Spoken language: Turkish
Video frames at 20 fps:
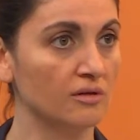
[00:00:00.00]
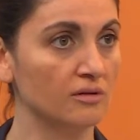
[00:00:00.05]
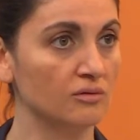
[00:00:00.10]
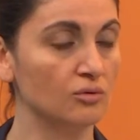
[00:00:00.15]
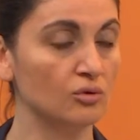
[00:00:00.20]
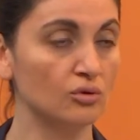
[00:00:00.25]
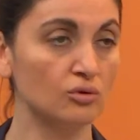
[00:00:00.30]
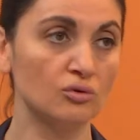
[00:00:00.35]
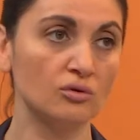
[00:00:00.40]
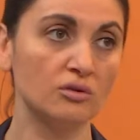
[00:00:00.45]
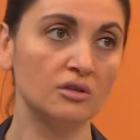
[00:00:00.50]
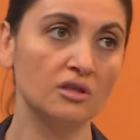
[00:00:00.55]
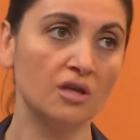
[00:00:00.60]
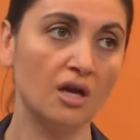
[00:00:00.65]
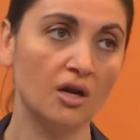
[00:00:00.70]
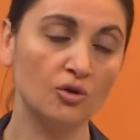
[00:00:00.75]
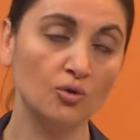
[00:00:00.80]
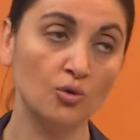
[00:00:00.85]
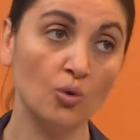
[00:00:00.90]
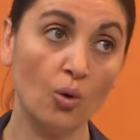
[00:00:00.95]
Diyorsun ki
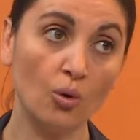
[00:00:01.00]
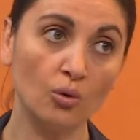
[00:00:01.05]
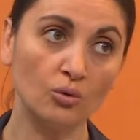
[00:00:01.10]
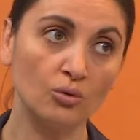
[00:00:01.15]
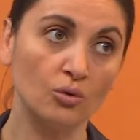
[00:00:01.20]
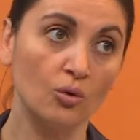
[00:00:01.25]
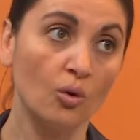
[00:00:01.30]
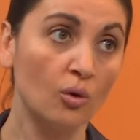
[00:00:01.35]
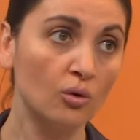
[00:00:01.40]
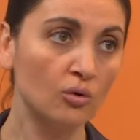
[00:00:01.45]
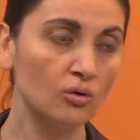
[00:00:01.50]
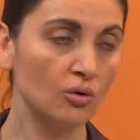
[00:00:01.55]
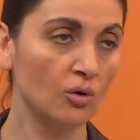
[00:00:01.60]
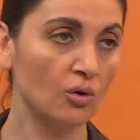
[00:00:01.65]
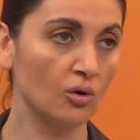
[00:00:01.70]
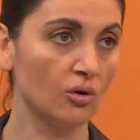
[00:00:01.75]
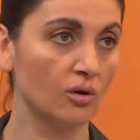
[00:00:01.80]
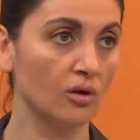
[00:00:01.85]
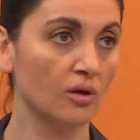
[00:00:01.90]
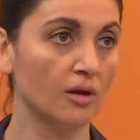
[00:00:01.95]
ya yok yok
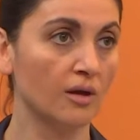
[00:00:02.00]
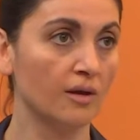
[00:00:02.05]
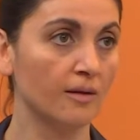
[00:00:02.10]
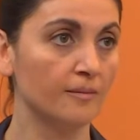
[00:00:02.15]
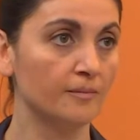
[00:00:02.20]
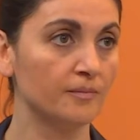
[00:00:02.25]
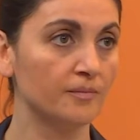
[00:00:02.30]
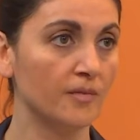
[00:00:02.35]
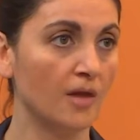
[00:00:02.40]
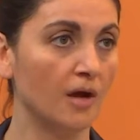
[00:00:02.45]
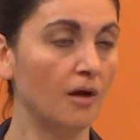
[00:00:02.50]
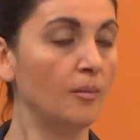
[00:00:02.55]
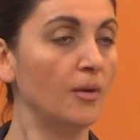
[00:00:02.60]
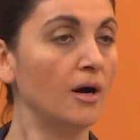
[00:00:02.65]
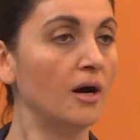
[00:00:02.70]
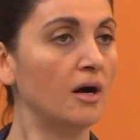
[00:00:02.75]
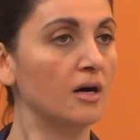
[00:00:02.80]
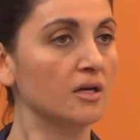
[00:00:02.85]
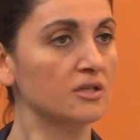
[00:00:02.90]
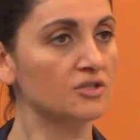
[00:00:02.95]
yok
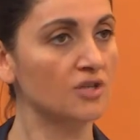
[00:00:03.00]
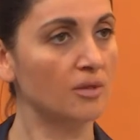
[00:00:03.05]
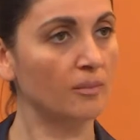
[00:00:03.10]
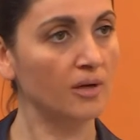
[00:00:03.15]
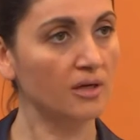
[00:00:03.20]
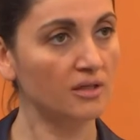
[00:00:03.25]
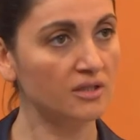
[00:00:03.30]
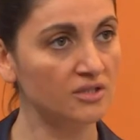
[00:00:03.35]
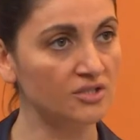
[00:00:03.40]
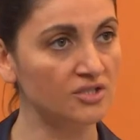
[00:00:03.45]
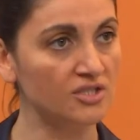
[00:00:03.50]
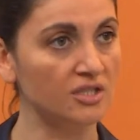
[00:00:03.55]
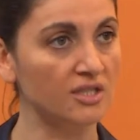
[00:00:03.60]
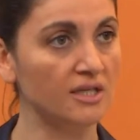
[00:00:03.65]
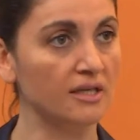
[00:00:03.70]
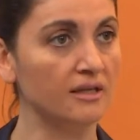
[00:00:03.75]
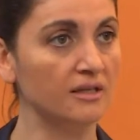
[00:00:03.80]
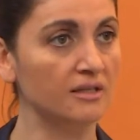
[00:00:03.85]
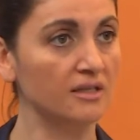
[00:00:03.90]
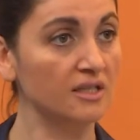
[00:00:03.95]
ama harcamak için
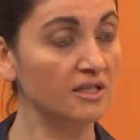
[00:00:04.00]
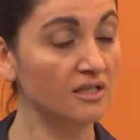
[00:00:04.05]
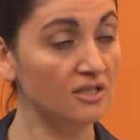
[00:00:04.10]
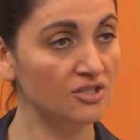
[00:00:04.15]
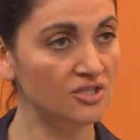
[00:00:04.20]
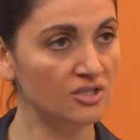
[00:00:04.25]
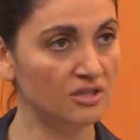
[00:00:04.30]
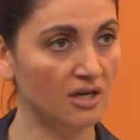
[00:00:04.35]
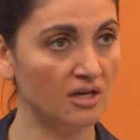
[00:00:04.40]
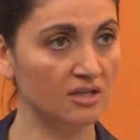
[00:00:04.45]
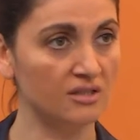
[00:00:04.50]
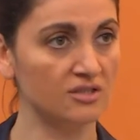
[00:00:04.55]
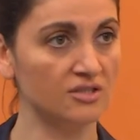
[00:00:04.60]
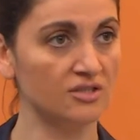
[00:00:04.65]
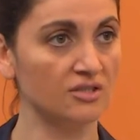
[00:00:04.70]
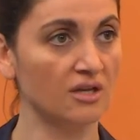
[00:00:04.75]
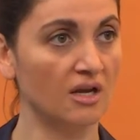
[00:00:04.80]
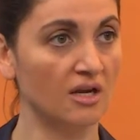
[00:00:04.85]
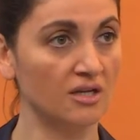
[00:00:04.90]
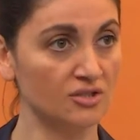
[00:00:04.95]
kendin için har
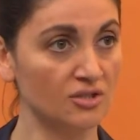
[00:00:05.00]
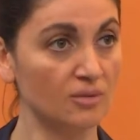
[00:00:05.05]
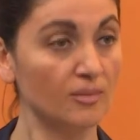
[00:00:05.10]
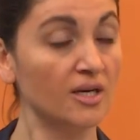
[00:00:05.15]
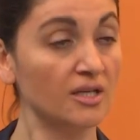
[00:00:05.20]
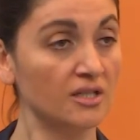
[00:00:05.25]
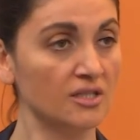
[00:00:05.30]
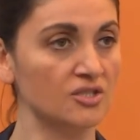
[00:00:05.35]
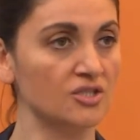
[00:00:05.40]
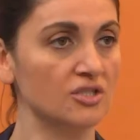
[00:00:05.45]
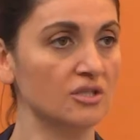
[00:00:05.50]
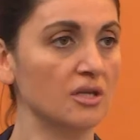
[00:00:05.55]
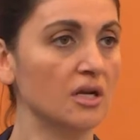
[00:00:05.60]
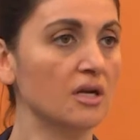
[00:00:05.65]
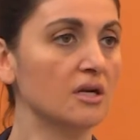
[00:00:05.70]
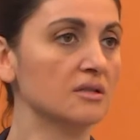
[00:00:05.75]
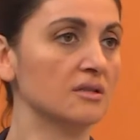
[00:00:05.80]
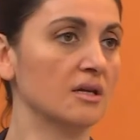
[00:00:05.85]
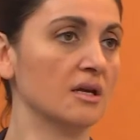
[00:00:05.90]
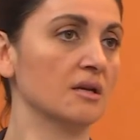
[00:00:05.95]
harcamak için ne
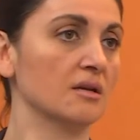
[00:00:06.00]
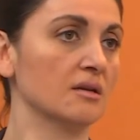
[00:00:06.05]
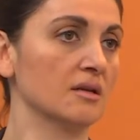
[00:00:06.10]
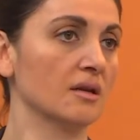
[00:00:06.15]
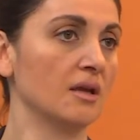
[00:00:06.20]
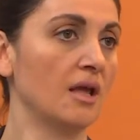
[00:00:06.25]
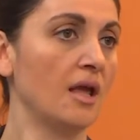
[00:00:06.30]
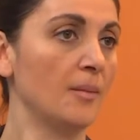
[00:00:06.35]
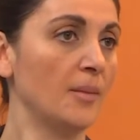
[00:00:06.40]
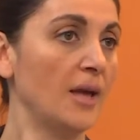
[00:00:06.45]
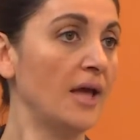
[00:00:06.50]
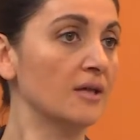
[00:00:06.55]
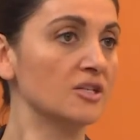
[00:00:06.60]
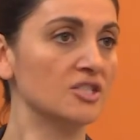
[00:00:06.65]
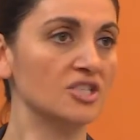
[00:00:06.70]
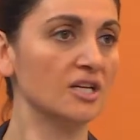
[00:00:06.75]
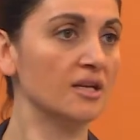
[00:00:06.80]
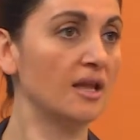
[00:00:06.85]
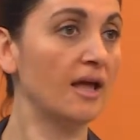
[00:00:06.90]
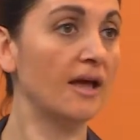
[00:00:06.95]
kadar hem her şeyde